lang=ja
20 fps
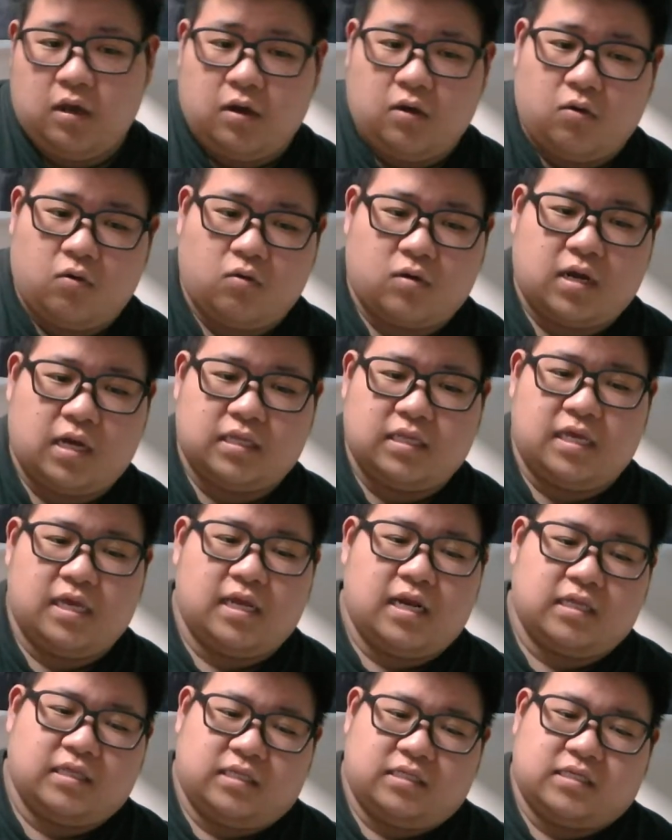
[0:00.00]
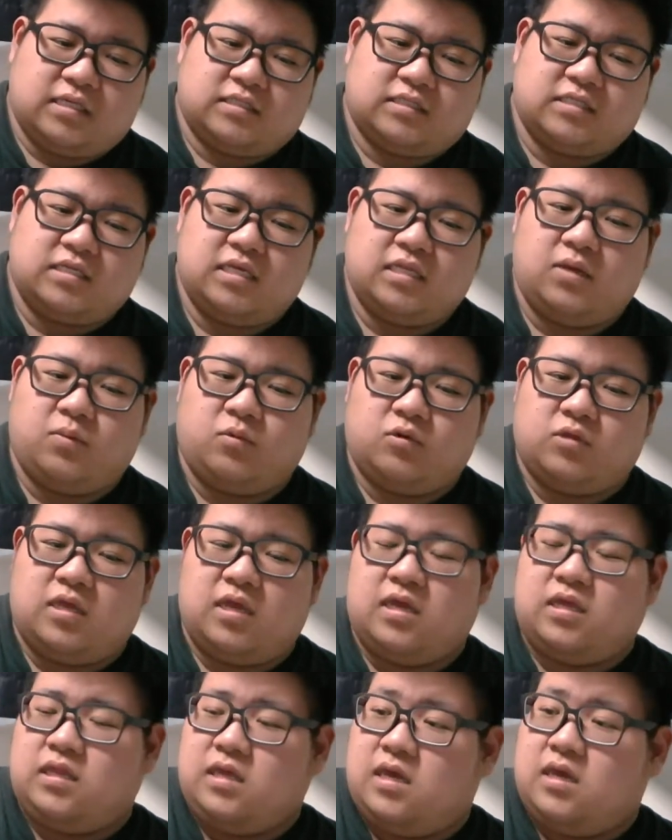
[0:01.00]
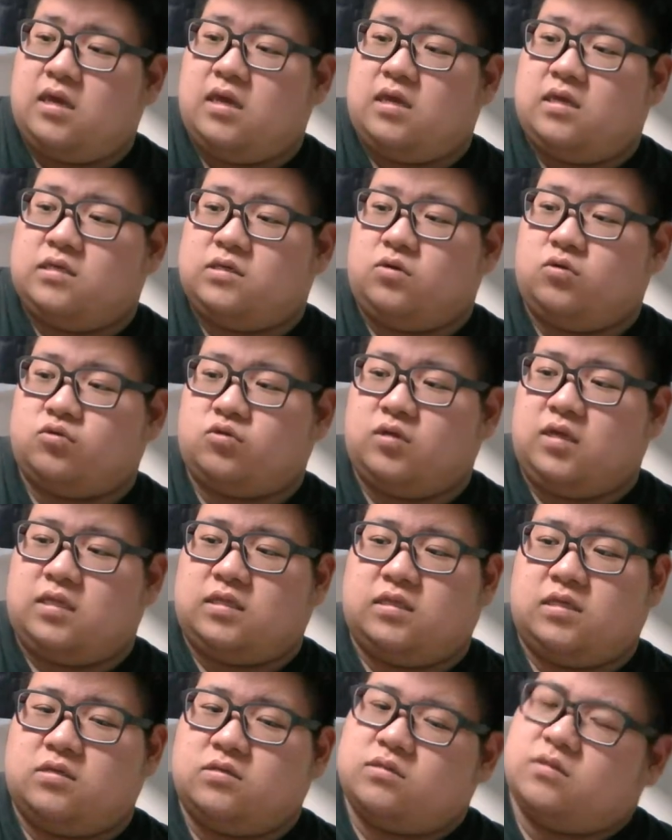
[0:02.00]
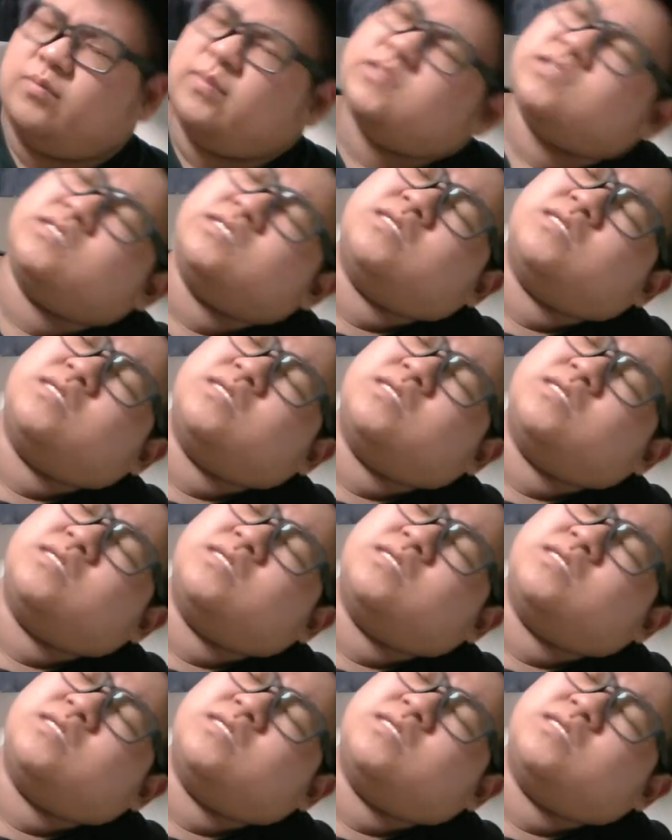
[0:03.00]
お金減らってさ、好きでもねえねえことをやってるって、まあ、好き